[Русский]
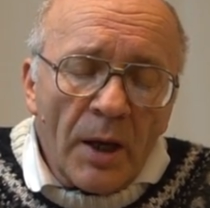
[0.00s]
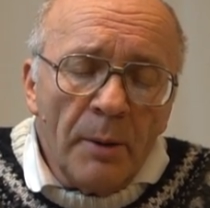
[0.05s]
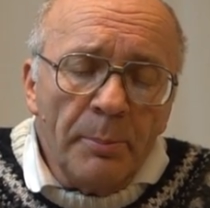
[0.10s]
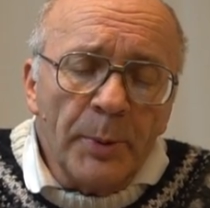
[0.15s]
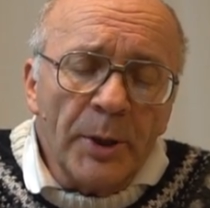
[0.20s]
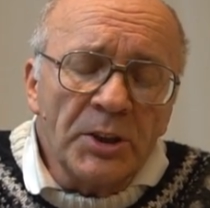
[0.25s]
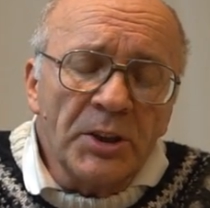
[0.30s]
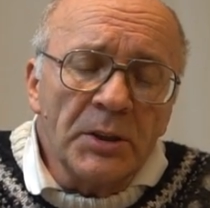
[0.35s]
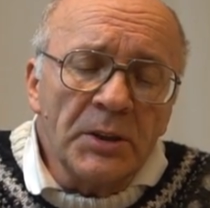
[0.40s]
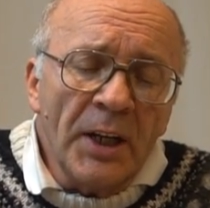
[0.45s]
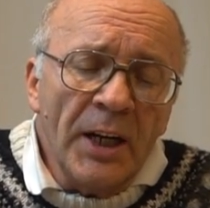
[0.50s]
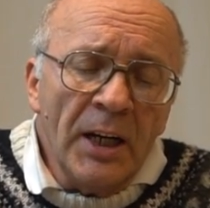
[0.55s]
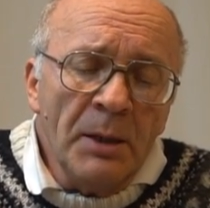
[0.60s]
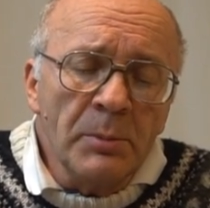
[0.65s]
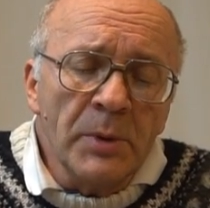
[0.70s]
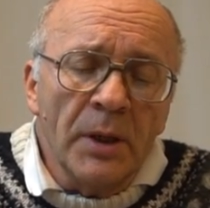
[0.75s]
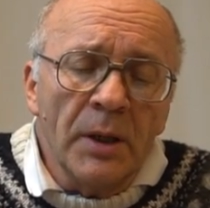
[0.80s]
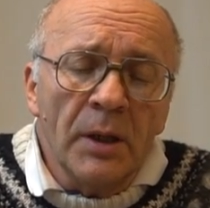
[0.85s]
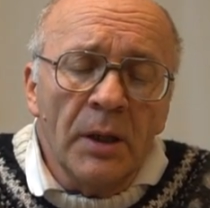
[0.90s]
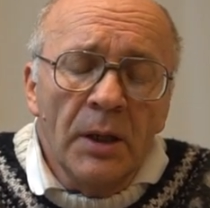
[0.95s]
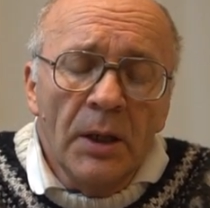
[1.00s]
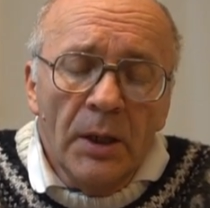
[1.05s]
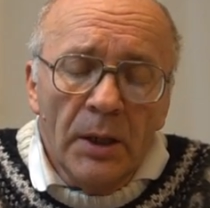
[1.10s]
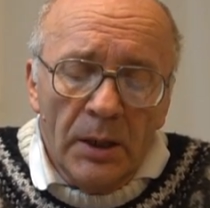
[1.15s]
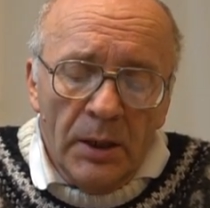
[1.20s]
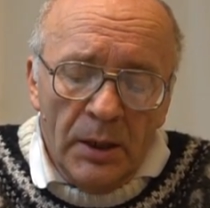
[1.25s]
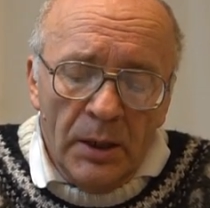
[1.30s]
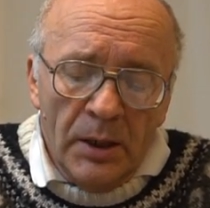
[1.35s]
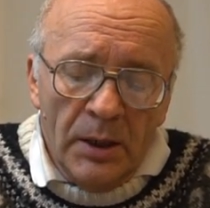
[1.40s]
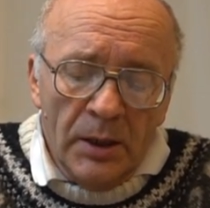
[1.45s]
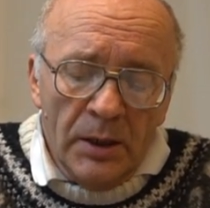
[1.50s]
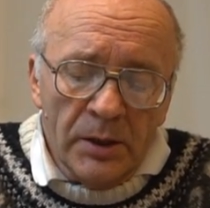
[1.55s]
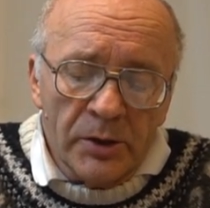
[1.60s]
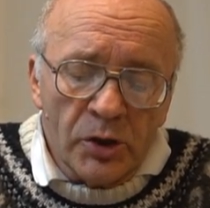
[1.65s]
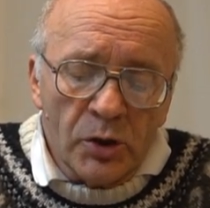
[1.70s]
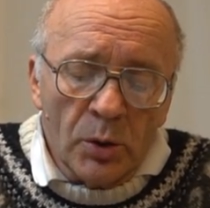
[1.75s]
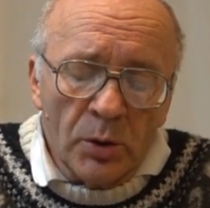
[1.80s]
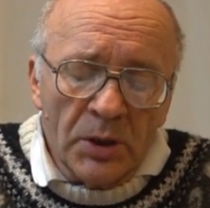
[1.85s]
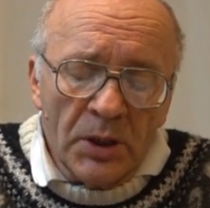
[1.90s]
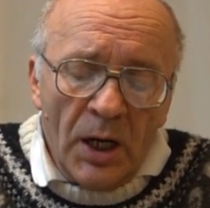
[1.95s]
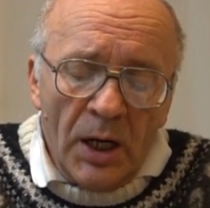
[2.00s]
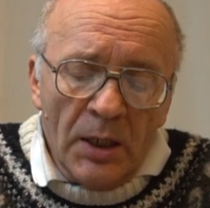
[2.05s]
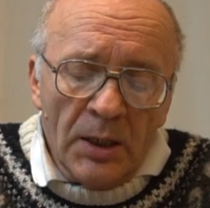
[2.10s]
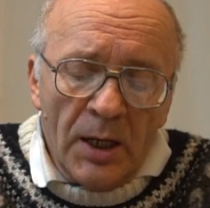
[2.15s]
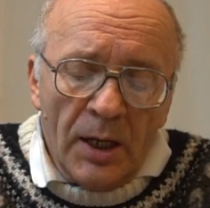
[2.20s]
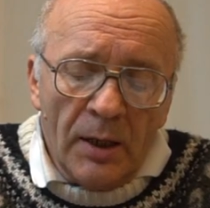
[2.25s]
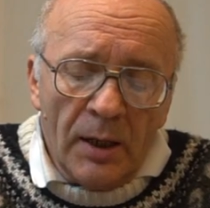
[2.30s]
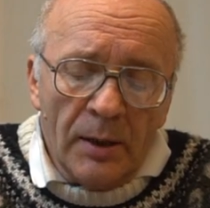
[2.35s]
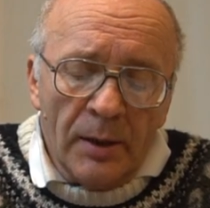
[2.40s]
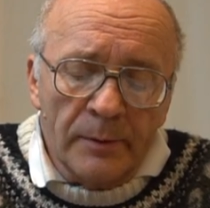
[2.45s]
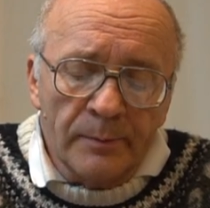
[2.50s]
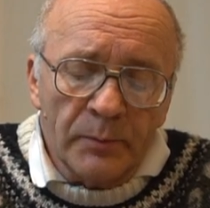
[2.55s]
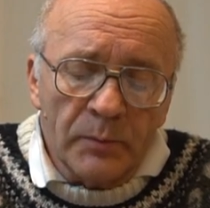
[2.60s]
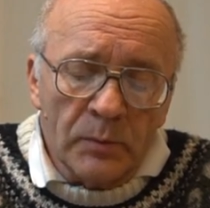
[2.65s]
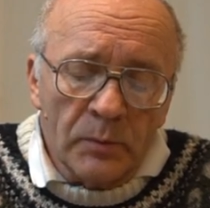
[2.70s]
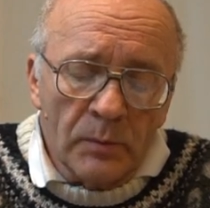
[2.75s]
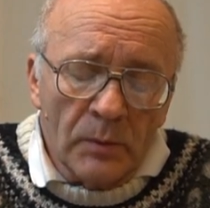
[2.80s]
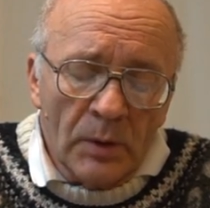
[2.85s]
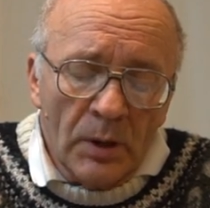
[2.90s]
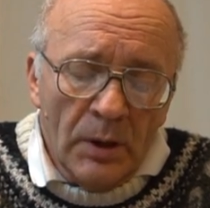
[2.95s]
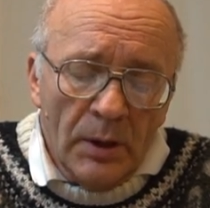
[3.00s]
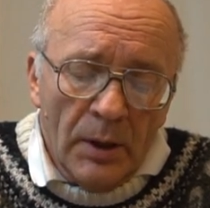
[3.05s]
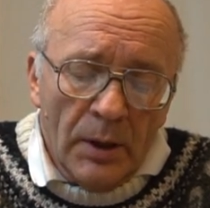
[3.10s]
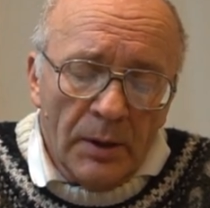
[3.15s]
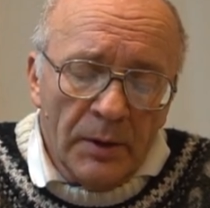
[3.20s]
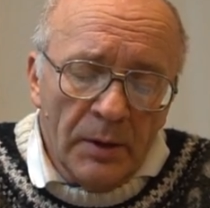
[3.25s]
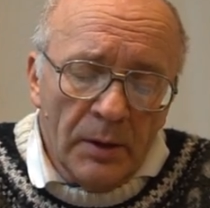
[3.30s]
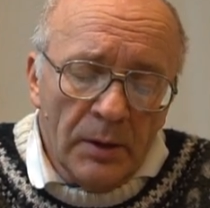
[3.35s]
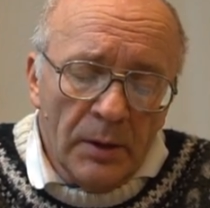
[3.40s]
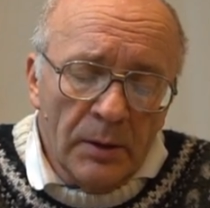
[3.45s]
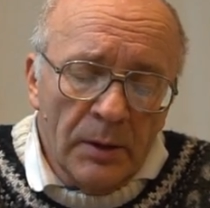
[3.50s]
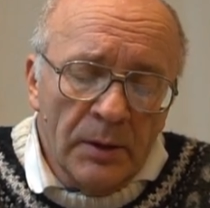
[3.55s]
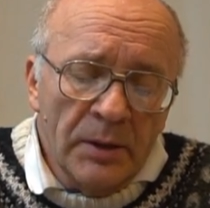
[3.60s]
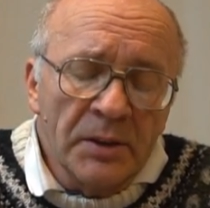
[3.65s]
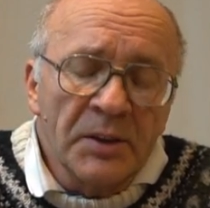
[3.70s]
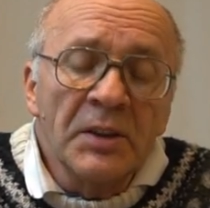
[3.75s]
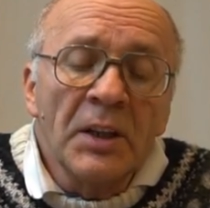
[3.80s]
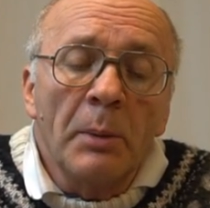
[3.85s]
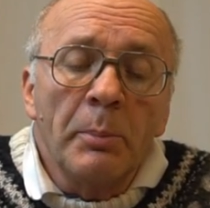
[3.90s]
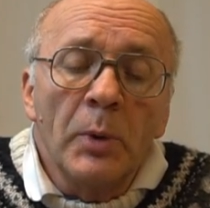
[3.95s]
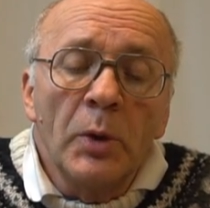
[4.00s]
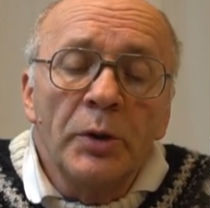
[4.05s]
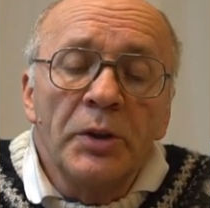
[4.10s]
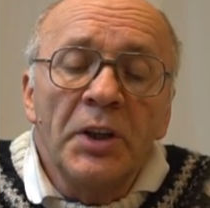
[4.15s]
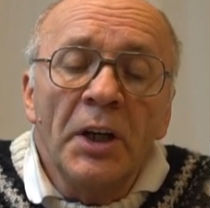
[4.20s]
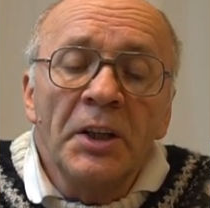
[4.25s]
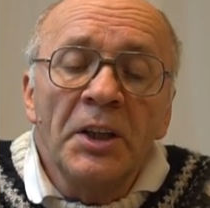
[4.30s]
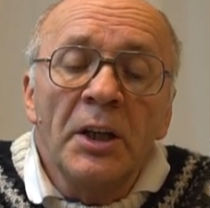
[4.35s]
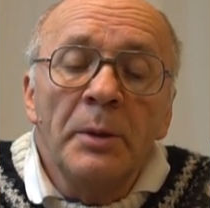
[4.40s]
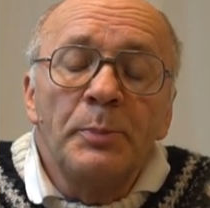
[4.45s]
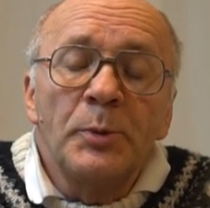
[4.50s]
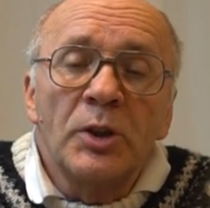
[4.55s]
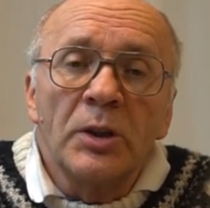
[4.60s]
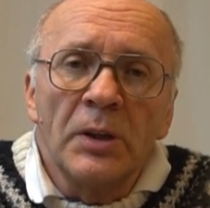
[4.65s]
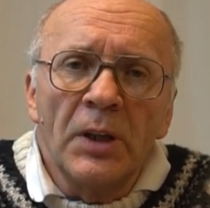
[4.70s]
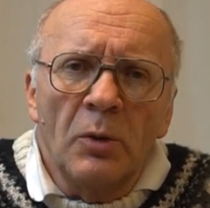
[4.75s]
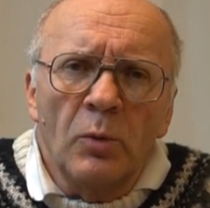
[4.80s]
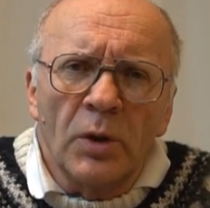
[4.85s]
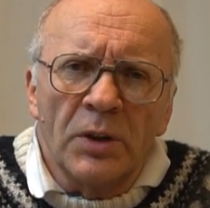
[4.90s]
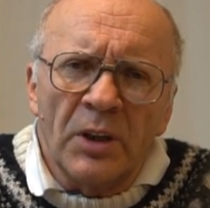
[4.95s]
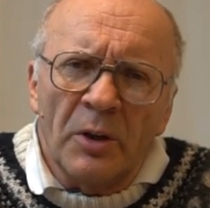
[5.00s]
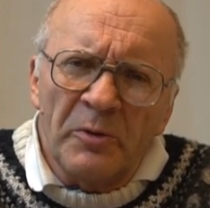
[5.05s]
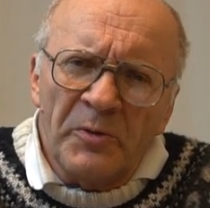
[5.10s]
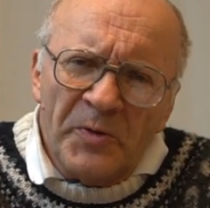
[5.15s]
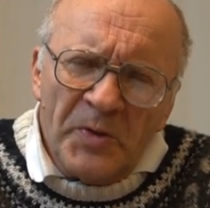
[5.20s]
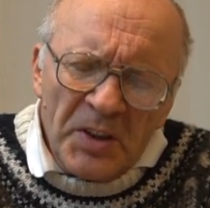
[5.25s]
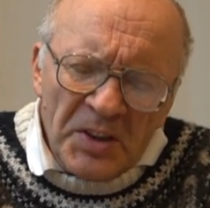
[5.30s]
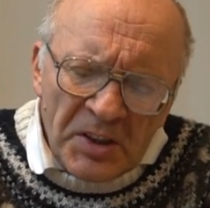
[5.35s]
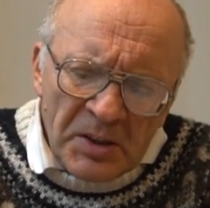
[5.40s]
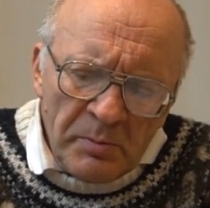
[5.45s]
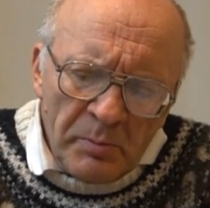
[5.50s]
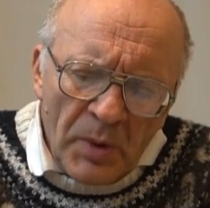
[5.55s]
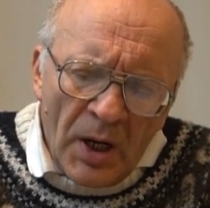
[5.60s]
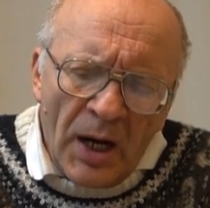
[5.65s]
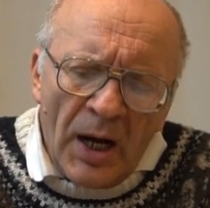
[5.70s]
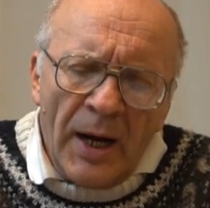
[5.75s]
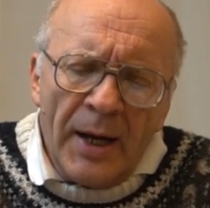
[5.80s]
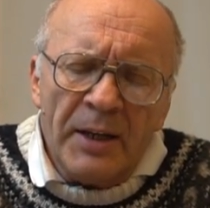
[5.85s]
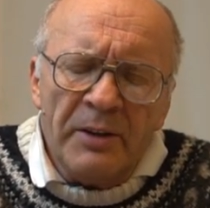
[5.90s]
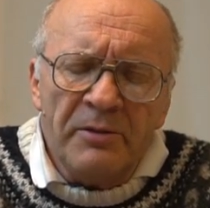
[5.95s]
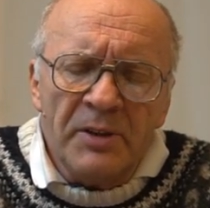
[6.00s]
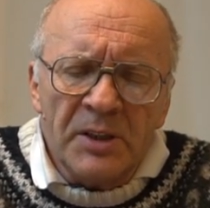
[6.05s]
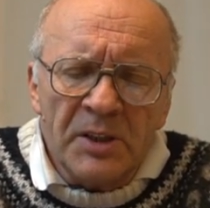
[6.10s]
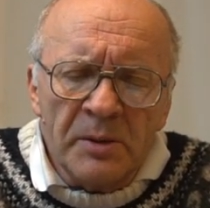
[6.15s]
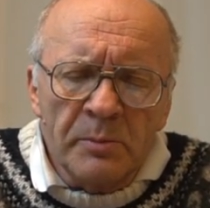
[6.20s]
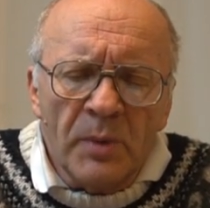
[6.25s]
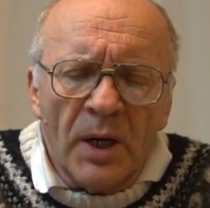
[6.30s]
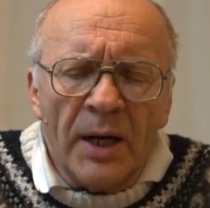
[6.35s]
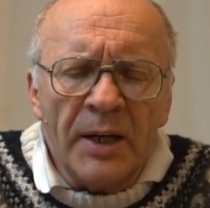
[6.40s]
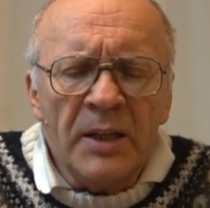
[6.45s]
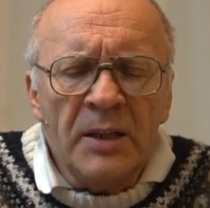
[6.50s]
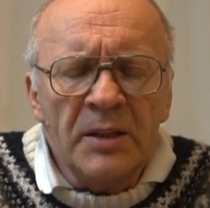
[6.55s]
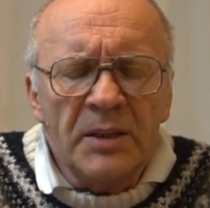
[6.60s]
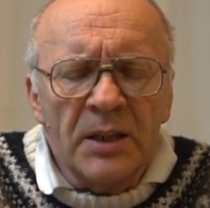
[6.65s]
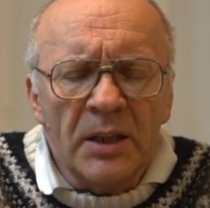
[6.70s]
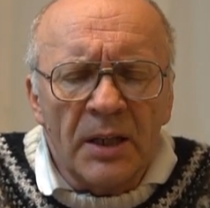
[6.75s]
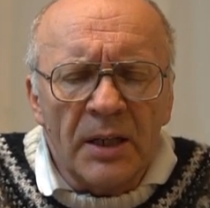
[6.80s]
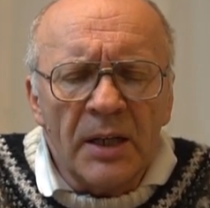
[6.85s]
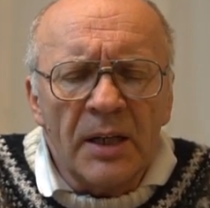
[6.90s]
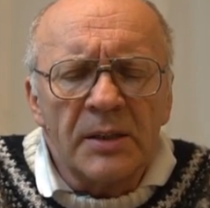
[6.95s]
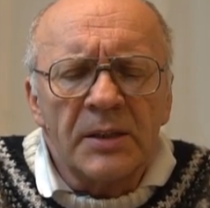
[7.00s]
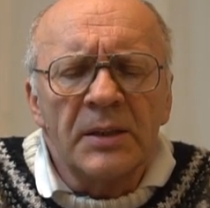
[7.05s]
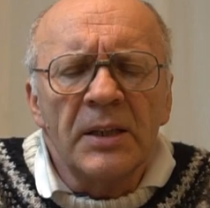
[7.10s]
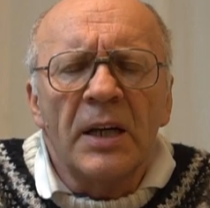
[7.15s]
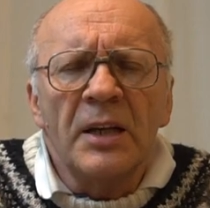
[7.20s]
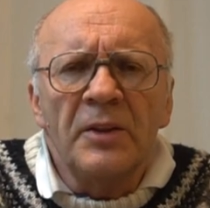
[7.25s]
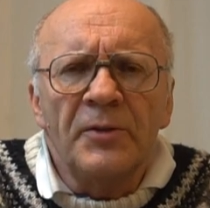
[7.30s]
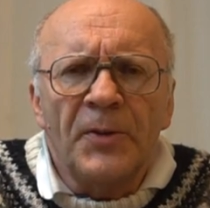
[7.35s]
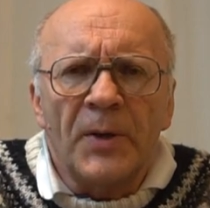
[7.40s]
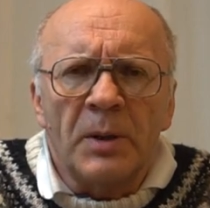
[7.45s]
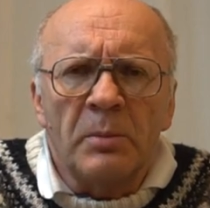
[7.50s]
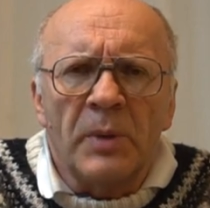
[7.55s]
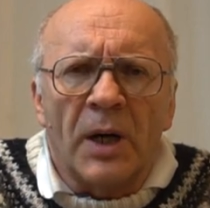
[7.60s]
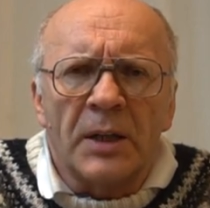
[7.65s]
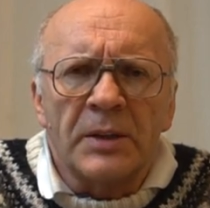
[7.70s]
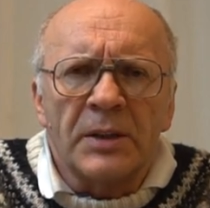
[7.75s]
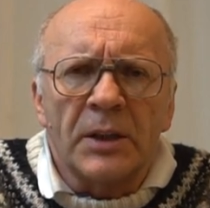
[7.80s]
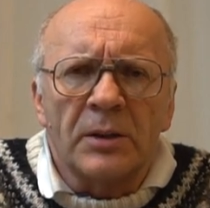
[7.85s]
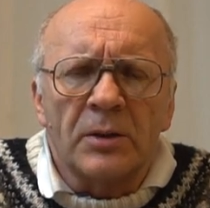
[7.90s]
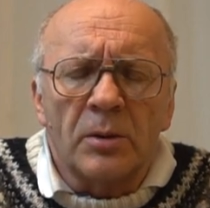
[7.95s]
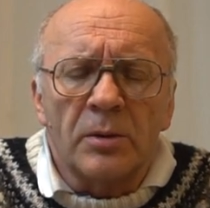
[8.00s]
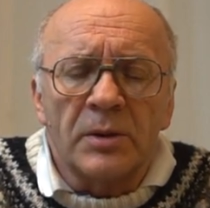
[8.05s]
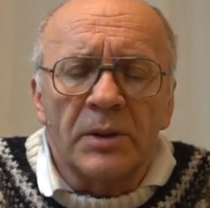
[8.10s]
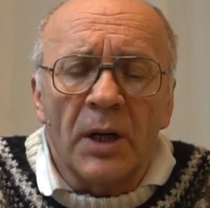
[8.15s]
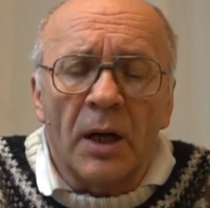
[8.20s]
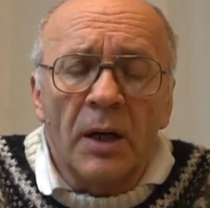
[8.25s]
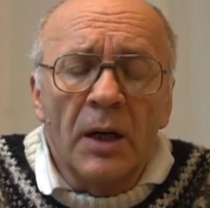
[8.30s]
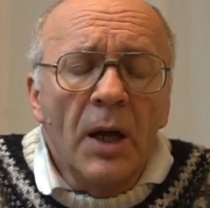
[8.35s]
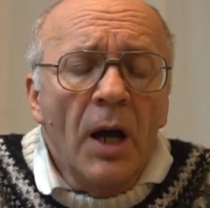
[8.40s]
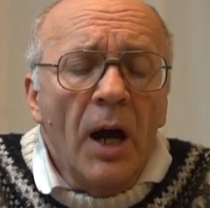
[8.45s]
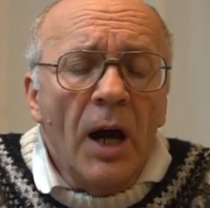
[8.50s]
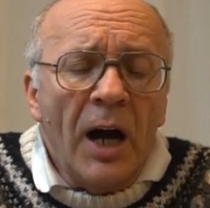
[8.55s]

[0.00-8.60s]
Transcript: прочитаем э, из журнала э, из наблюдений пчеловодов. Весьма и весьма интересная информация, друзья.